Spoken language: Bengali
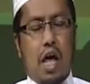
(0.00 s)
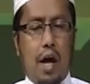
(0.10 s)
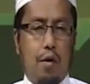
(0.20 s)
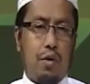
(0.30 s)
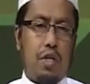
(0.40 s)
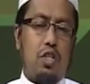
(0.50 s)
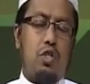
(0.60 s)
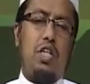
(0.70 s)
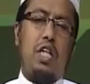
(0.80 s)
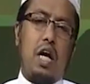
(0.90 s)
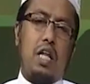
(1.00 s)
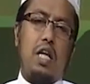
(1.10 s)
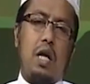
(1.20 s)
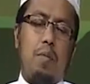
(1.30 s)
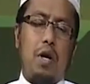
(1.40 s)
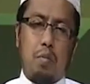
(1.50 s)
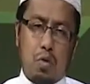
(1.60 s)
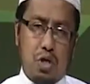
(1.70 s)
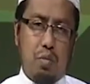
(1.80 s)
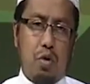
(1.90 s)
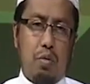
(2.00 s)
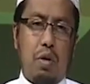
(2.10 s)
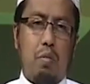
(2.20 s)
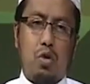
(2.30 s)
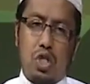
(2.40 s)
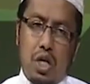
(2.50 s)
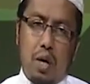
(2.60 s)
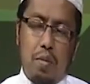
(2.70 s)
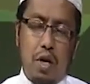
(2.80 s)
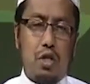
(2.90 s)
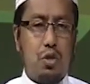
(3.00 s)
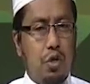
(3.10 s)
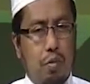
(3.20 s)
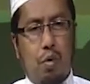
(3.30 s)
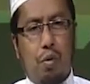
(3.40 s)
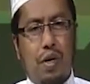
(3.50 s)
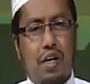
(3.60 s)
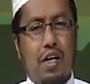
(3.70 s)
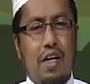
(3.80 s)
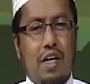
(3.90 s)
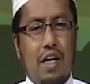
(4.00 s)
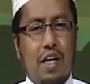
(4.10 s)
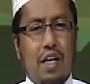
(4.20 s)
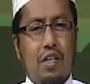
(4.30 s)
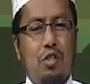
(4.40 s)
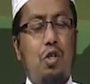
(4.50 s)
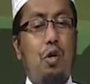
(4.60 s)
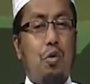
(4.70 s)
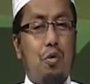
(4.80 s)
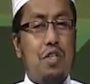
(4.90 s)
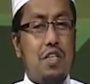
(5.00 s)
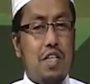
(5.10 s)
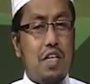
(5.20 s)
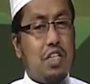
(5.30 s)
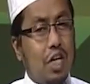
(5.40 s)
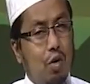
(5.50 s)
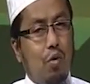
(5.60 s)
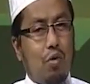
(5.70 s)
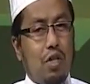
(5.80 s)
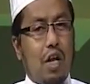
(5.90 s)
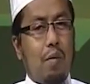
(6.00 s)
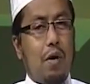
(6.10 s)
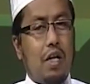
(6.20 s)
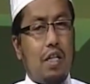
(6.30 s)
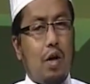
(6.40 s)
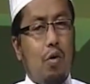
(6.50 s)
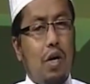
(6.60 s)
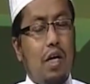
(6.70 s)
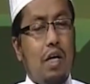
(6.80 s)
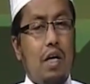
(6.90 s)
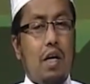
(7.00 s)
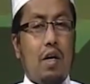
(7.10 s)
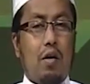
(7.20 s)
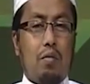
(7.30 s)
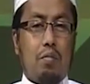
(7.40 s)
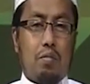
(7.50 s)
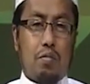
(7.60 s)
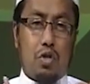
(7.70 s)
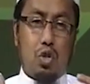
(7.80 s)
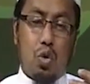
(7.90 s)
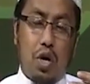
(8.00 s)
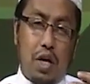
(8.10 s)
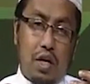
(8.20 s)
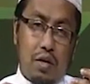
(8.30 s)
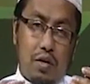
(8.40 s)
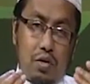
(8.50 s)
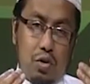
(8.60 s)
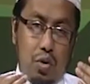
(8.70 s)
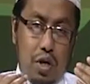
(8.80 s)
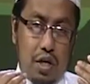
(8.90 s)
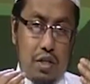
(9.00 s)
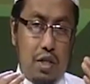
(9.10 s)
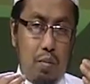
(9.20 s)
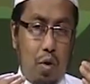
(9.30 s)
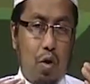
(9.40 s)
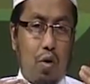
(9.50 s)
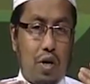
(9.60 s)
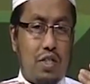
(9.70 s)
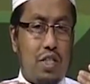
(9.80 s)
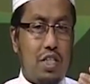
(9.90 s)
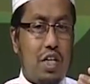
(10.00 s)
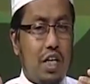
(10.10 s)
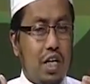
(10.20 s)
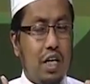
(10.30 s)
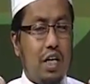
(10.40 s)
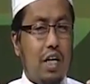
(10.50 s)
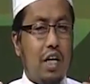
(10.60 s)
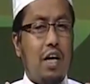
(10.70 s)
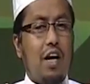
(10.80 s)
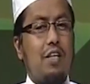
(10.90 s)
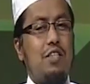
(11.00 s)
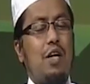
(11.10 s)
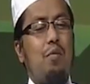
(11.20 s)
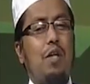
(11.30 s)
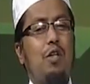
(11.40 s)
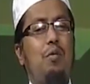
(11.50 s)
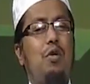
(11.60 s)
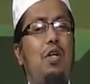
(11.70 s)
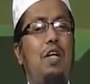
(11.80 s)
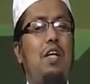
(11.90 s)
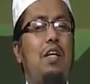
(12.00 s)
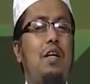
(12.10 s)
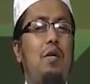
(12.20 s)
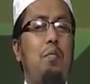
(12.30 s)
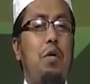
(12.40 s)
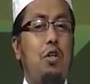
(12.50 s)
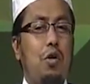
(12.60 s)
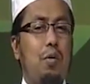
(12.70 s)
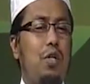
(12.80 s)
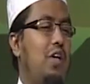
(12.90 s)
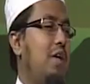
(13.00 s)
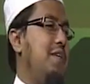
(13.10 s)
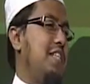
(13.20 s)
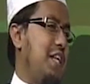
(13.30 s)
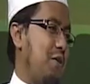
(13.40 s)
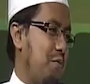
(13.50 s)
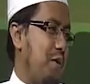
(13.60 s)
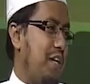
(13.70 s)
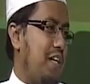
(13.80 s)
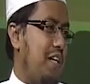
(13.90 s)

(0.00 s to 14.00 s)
এখন তিনি যদি দাঁড়াতে না পারেন বসে পড়বেন বসে না পারলে শুয়ে পড়বেন যদি রুকু সেজদা ইশারাও করতে না পারেন তাহলে চোখের চোখের যে পলক আছে সেটাকে নাড়াচাড়ার মাধ্যমেও তিনি ভিতরে ভিতরে নামাজ আদায় করবেন